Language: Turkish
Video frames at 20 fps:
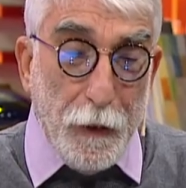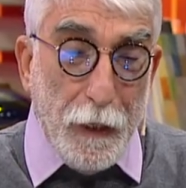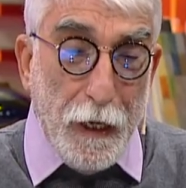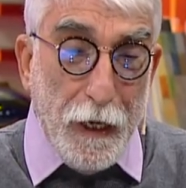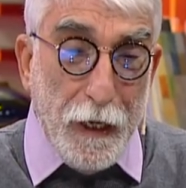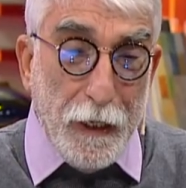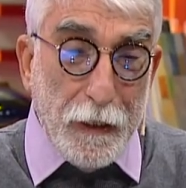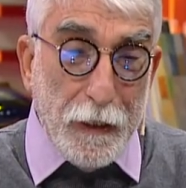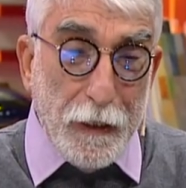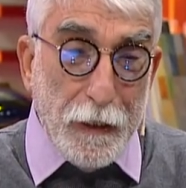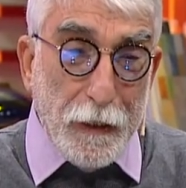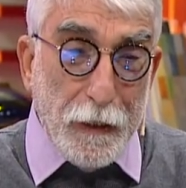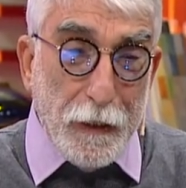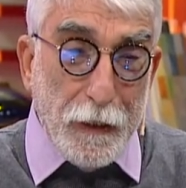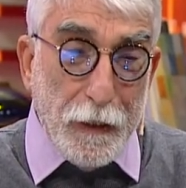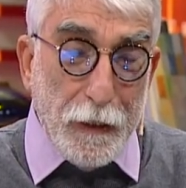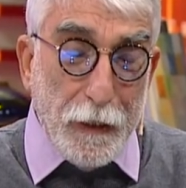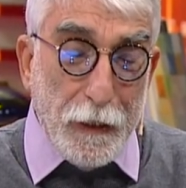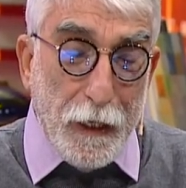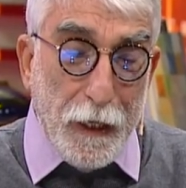
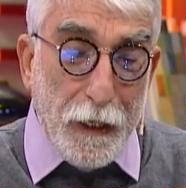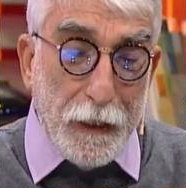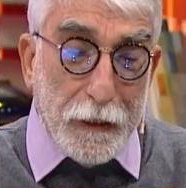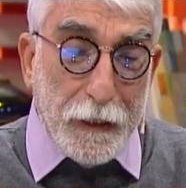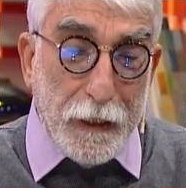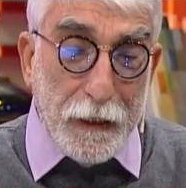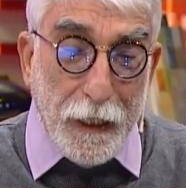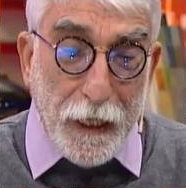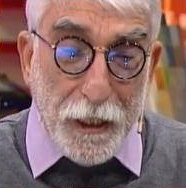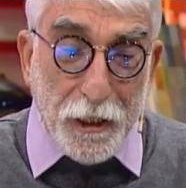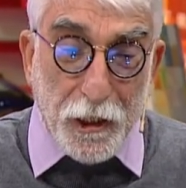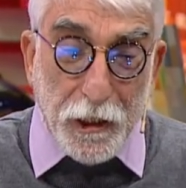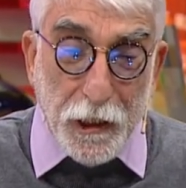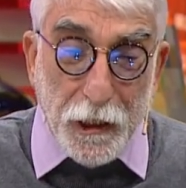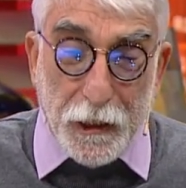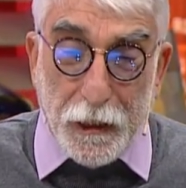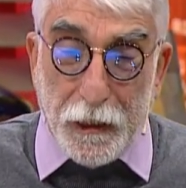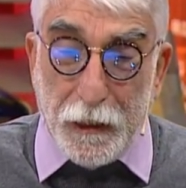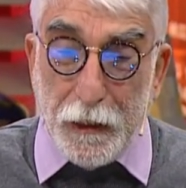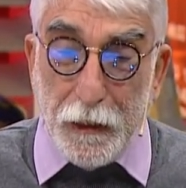
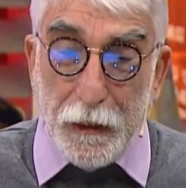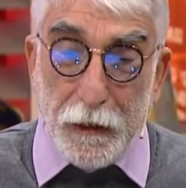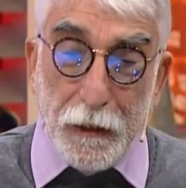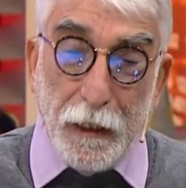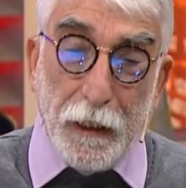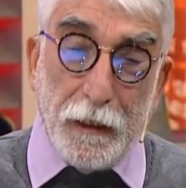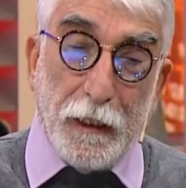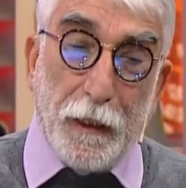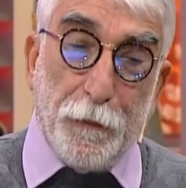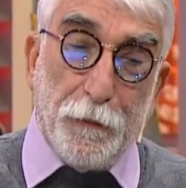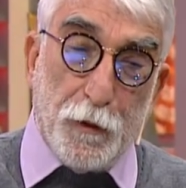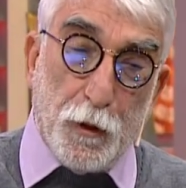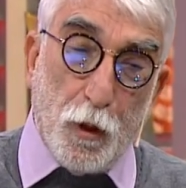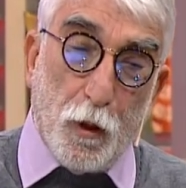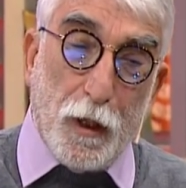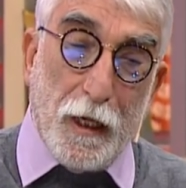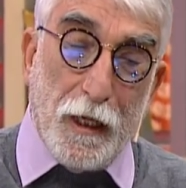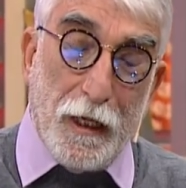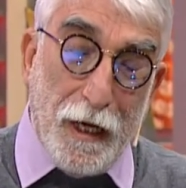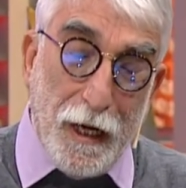arkadaşlıkla da
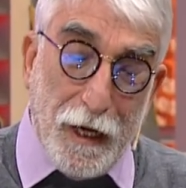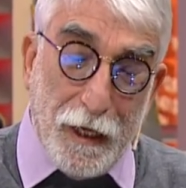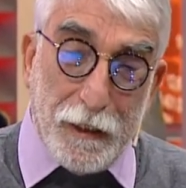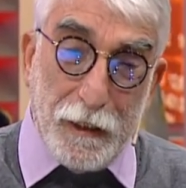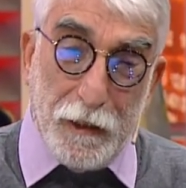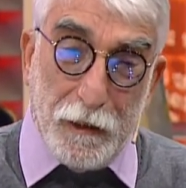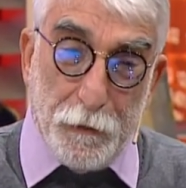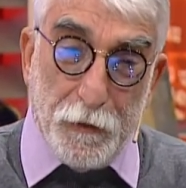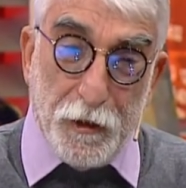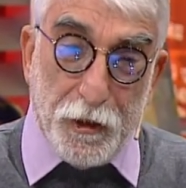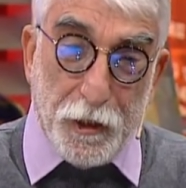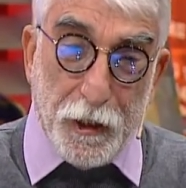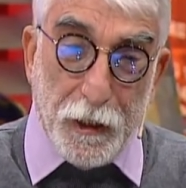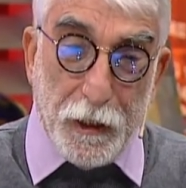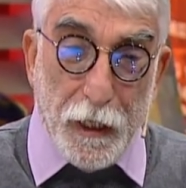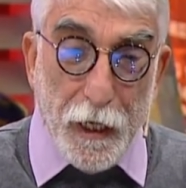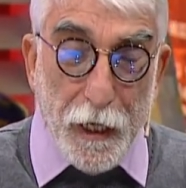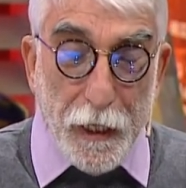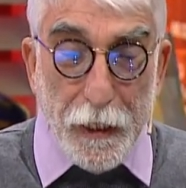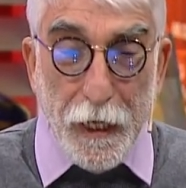çok alakalı bir şey.